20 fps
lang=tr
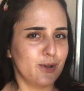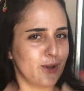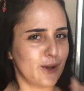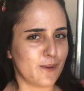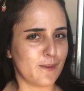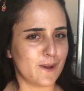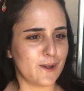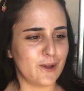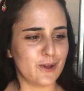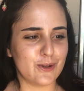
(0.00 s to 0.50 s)

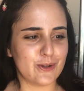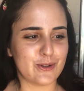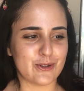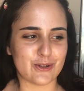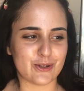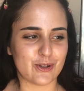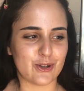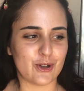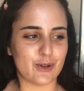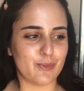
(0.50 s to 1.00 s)
oluyor. Ben öyle
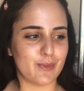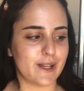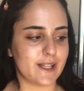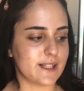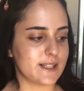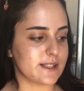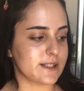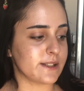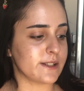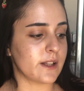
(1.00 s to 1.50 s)
düşünüyorum
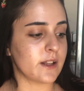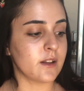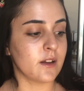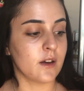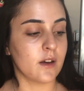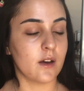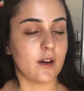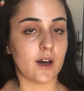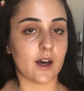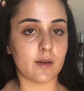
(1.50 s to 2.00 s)
en azından.
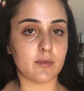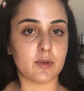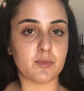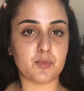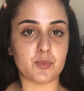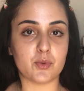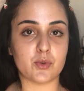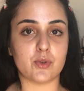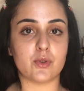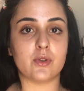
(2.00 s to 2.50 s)

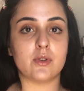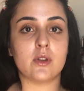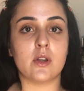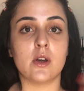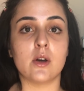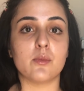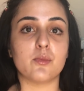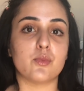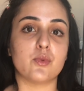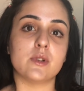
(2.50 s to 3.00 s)
Ama bugün
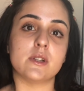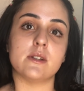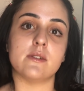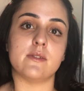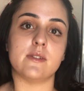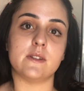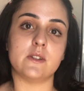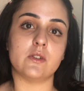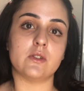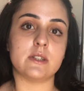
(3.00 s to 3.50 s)

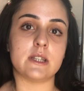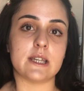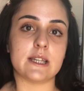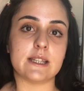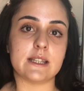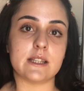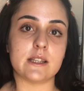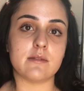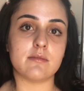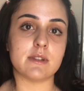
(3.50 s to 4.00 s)
burada video
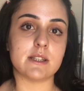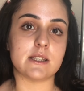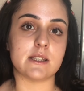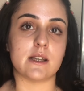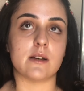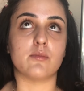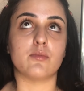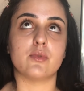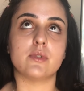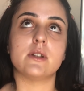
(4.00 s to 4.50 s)
çektiğim
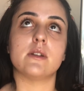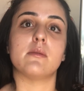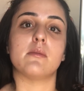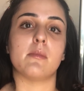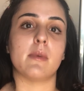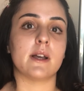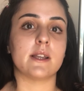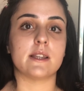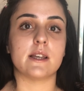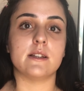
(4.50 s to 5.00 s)
için yani burada bir
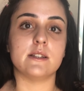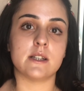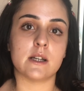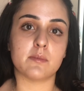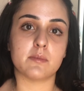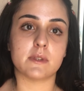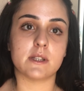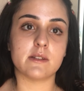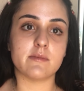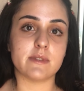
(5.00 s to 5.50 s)
makyaj
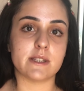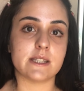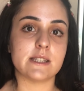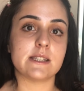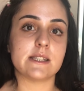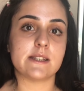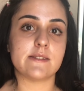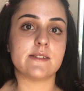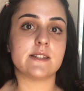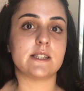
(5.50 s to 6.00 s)
yaptığım
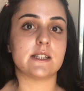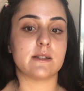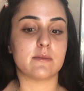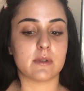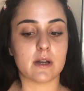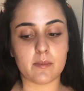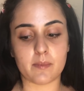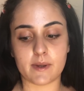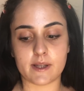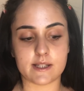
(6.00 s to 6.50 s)
için
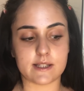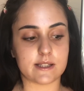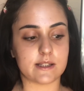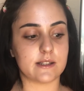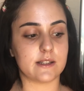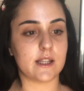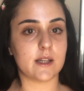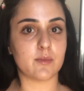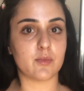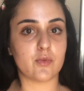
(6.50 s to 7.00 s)
sivilcelerim
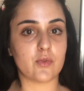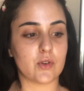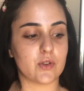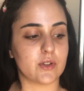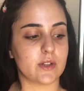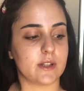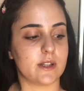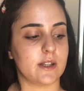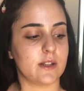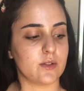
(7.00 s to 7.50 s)
kapansın diye bu
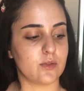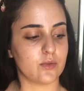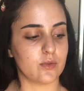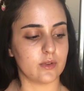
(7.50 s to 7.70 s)
fondöteni